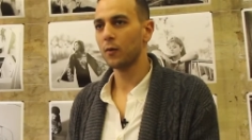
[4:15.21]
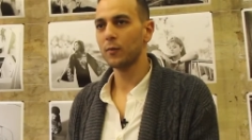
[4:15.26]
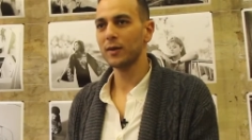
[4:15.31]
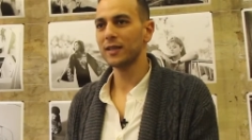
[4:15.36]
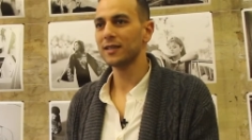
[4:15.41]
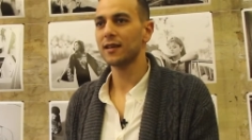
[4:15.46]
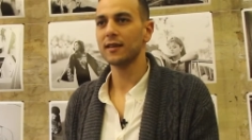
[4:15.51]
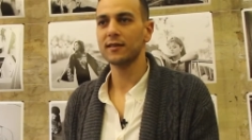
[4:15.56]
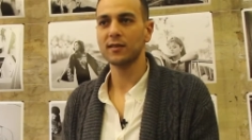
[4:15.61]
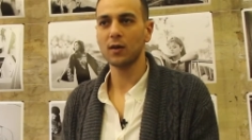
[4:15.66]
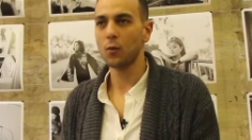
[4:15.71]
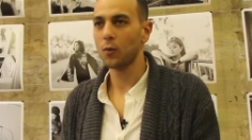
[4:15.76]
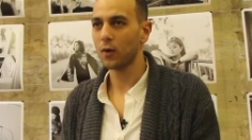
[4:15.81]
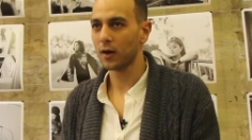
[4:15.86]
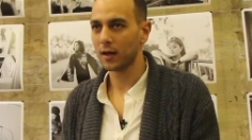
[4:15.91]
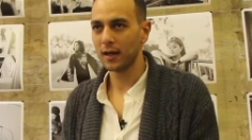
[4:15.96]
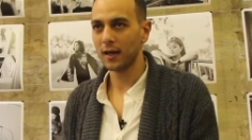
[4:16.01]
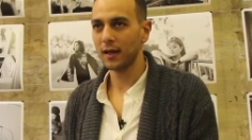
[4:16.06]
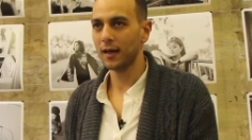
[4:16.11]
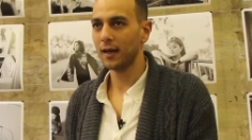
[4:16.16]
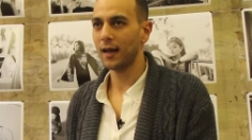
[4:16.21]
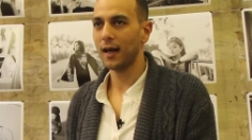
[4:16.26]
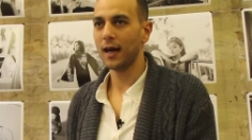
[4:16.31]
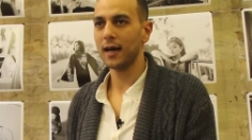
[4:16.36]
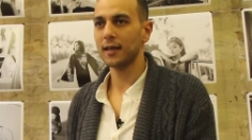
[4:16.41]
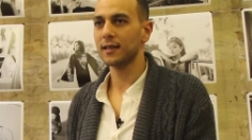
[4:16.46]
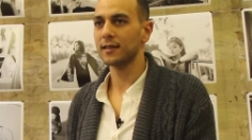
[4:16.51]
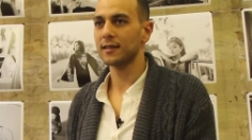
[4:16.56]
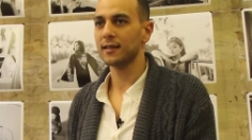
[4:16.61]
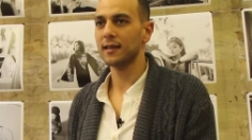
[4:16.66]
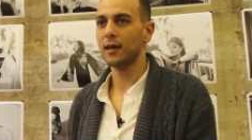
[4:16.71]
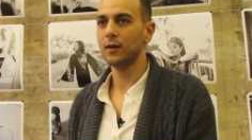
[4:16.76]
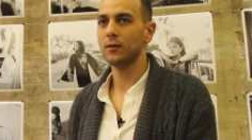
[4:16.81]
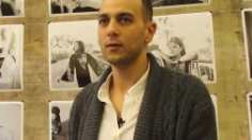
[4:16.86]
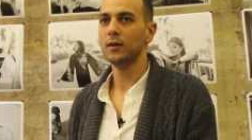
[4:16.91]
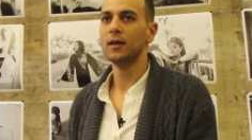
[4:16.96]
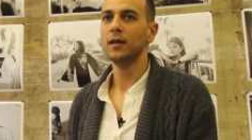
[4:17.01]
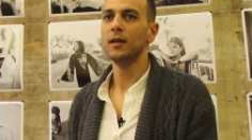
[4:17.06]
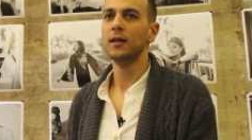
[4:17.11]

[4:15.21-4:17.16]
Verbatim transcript: او بينسى يصور الحدث ده